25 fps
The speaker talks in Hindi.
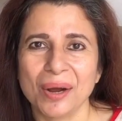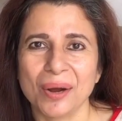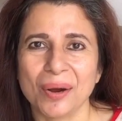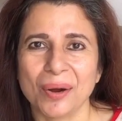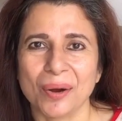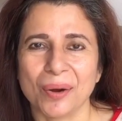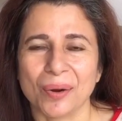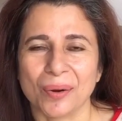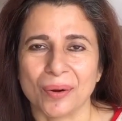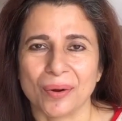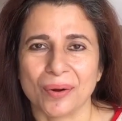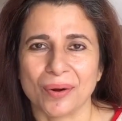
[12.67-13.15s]

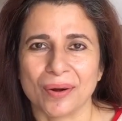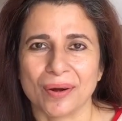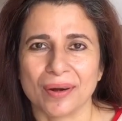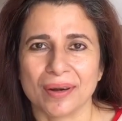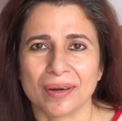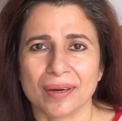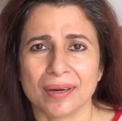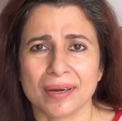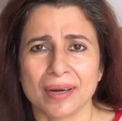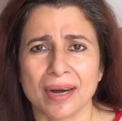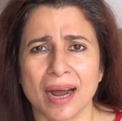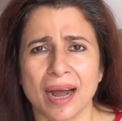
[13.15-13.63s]

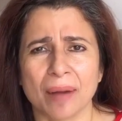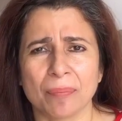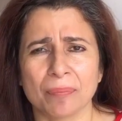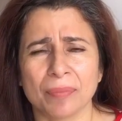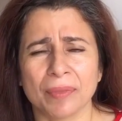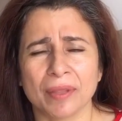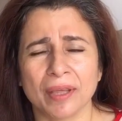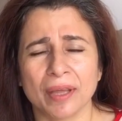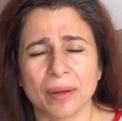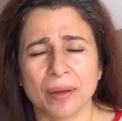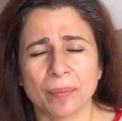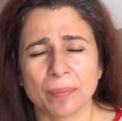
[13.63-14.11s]
और
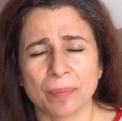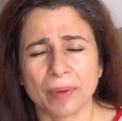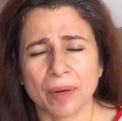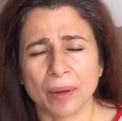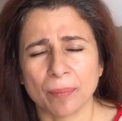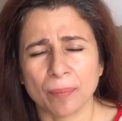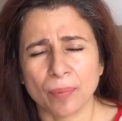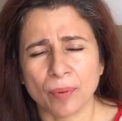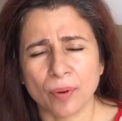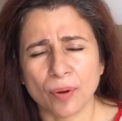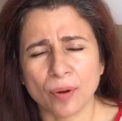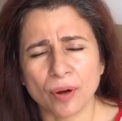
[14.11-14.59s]
आपने अपना
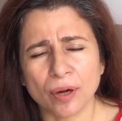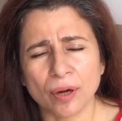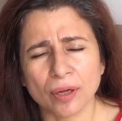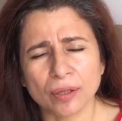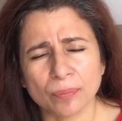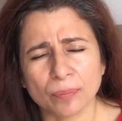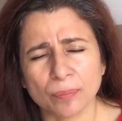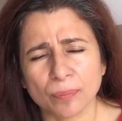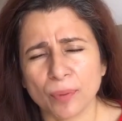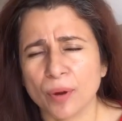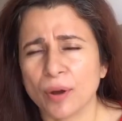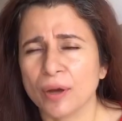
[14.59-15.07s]

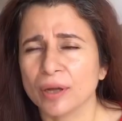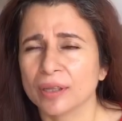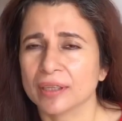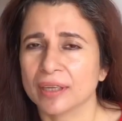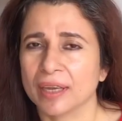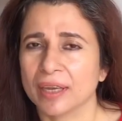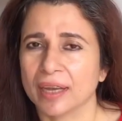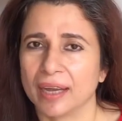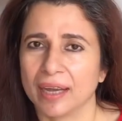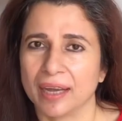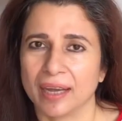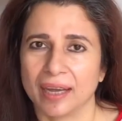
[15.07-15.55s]
बहुत बहुत
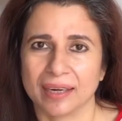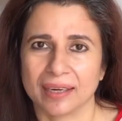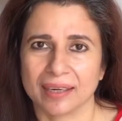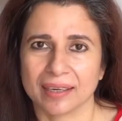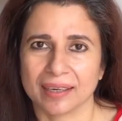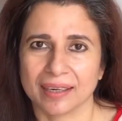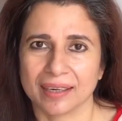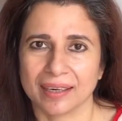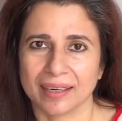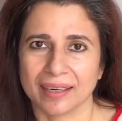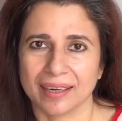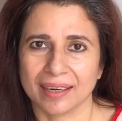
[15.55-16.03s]
ख्याल
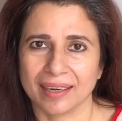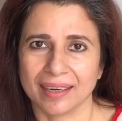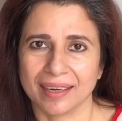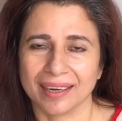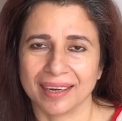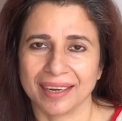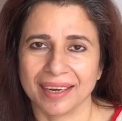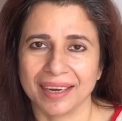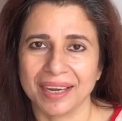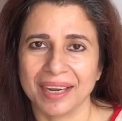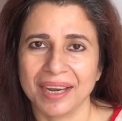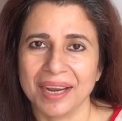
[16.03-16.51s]
रखना
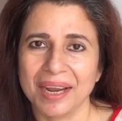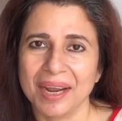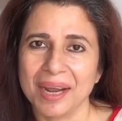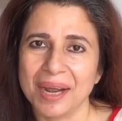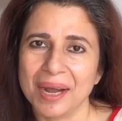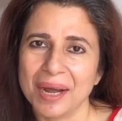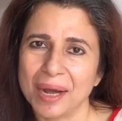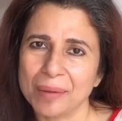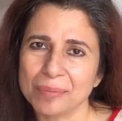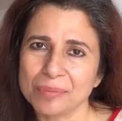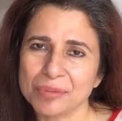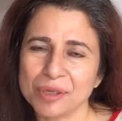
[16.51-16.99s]
है
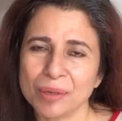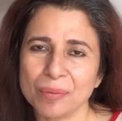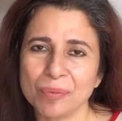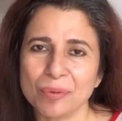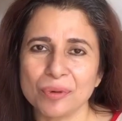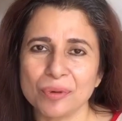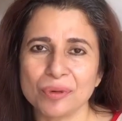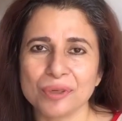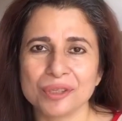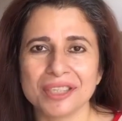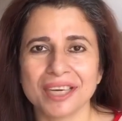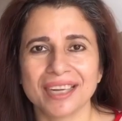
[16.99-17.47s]
हम सब
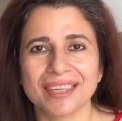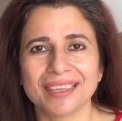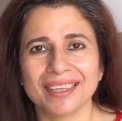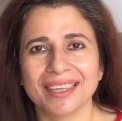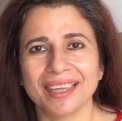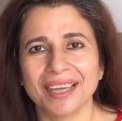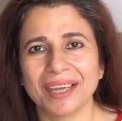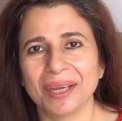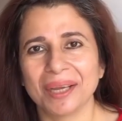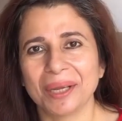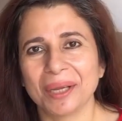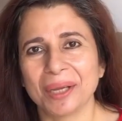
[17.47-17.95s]
लोग जानते
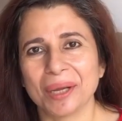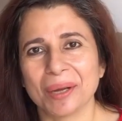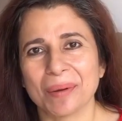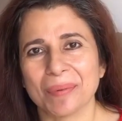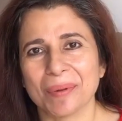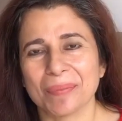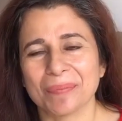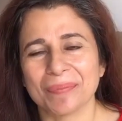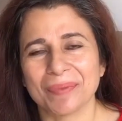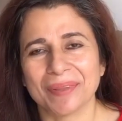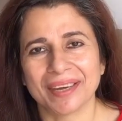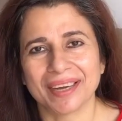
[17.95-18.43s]
हैं कि हमें
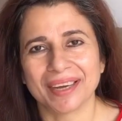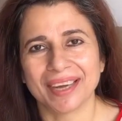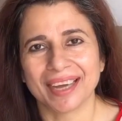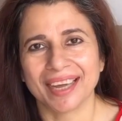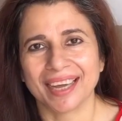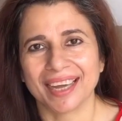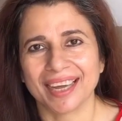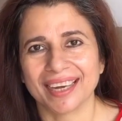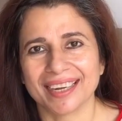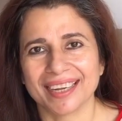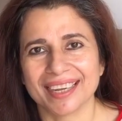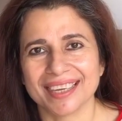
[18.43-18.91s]
अपना
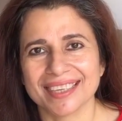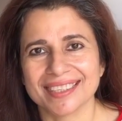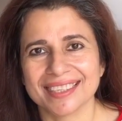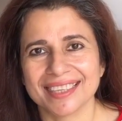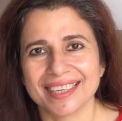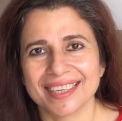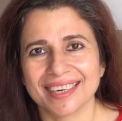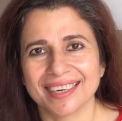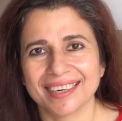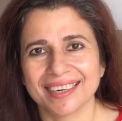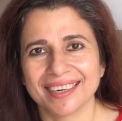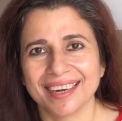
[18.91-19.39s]
ख्याल कैसे
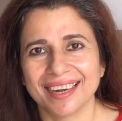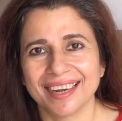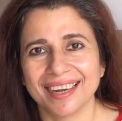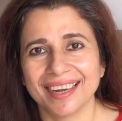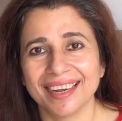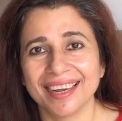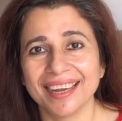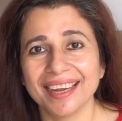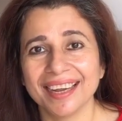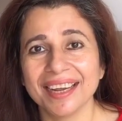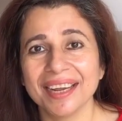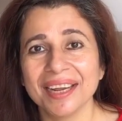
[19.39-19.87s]
रखना
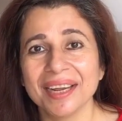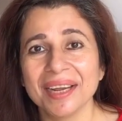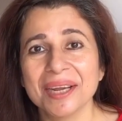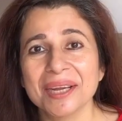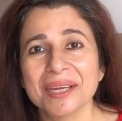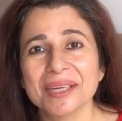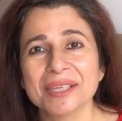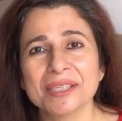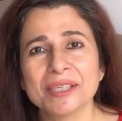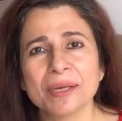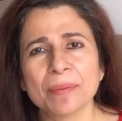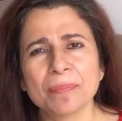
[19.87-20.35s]
है
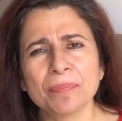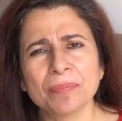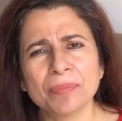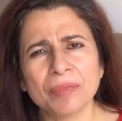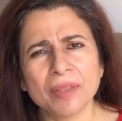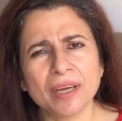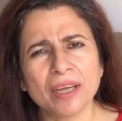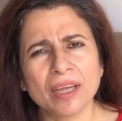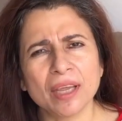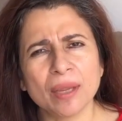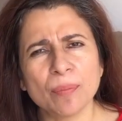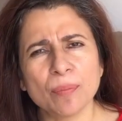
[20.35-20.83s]
जब
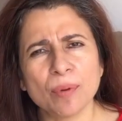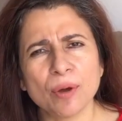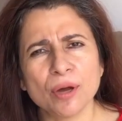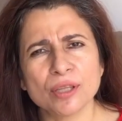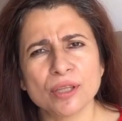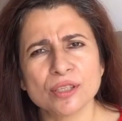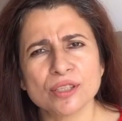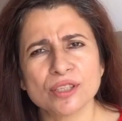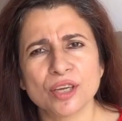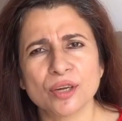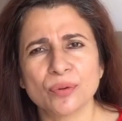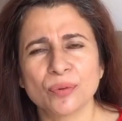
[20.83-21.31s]
तक कि
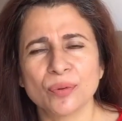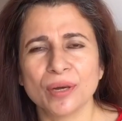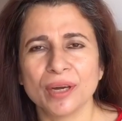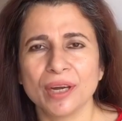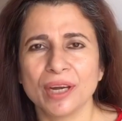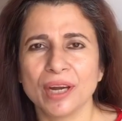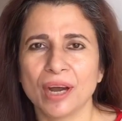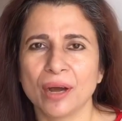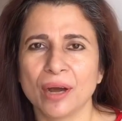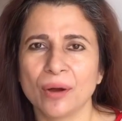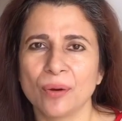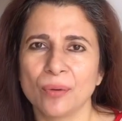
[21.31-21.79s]
बहुत ज़रूरी
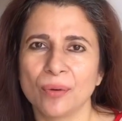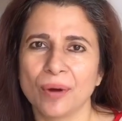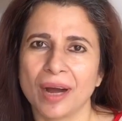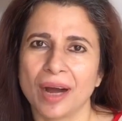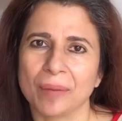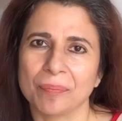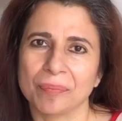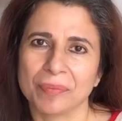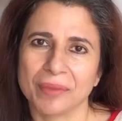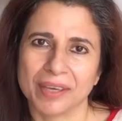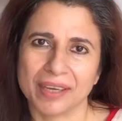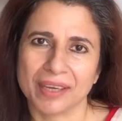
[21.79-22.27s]
ना हो
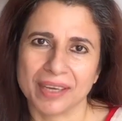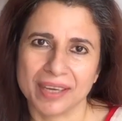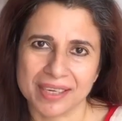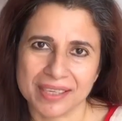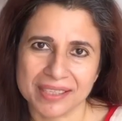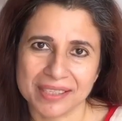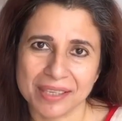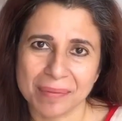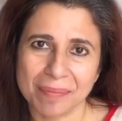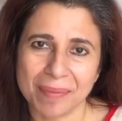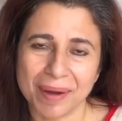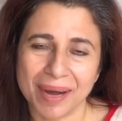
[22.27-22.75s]
आपने घर
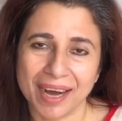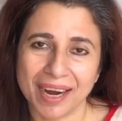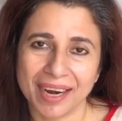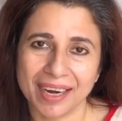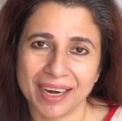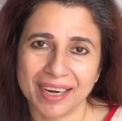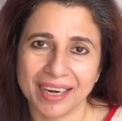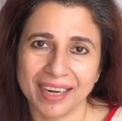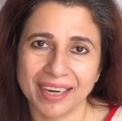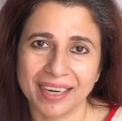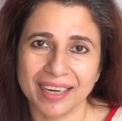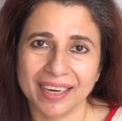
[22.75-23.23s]
से बाहर
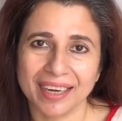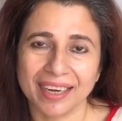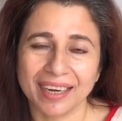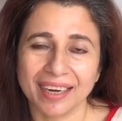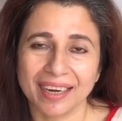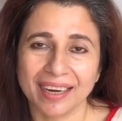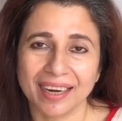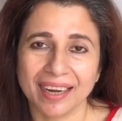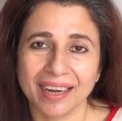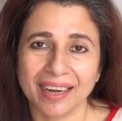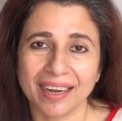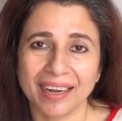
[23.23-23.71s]
नहीं
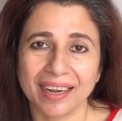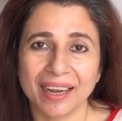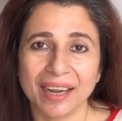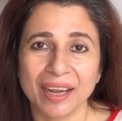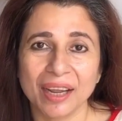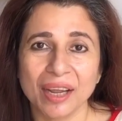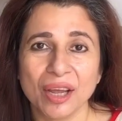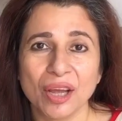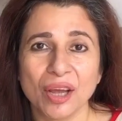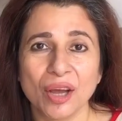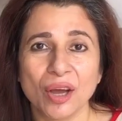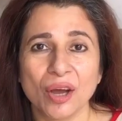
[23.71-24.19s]
निकलना है
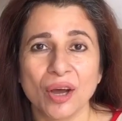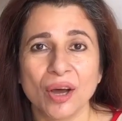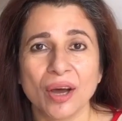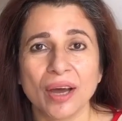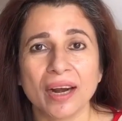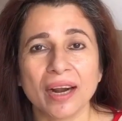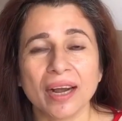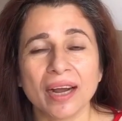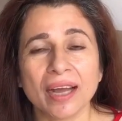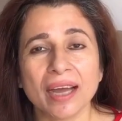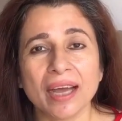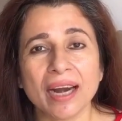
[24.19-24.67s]
और
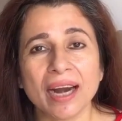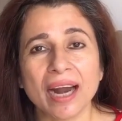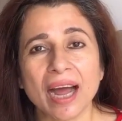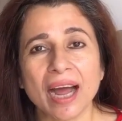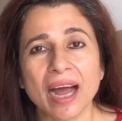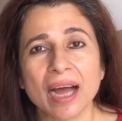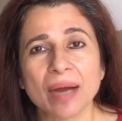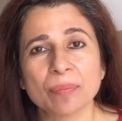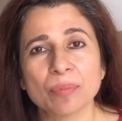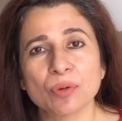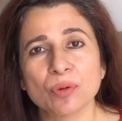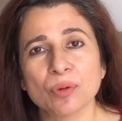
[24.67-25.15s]
अगर
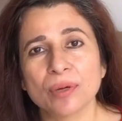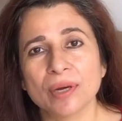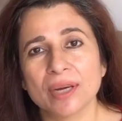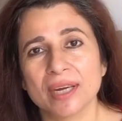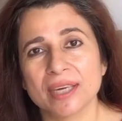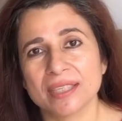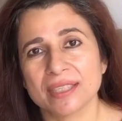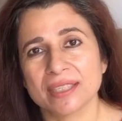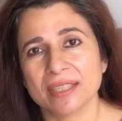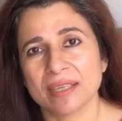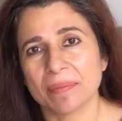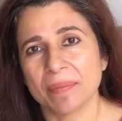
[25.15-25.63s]
आपको
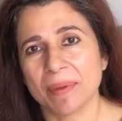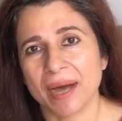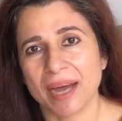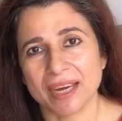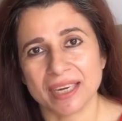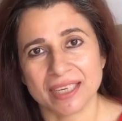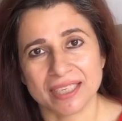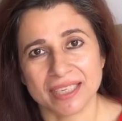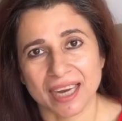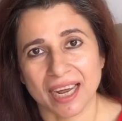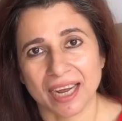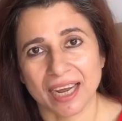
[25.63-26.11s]
घर से बाहर
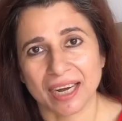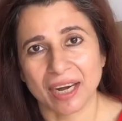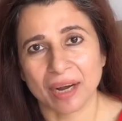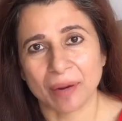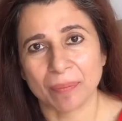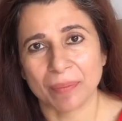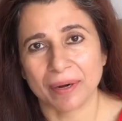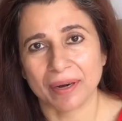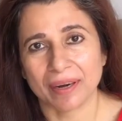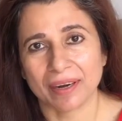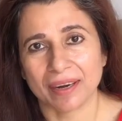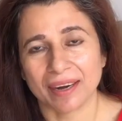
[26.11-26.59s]
जाना
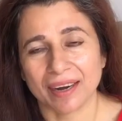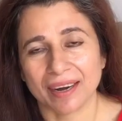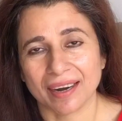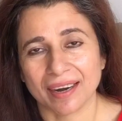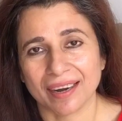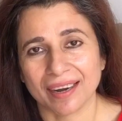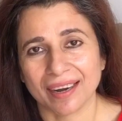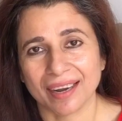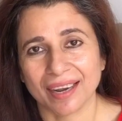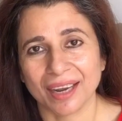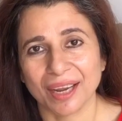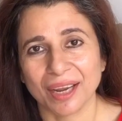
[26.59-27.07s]
पड़ रहा
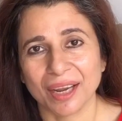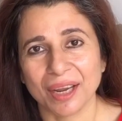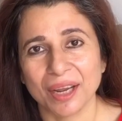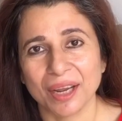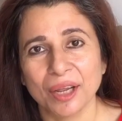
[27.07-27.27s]
है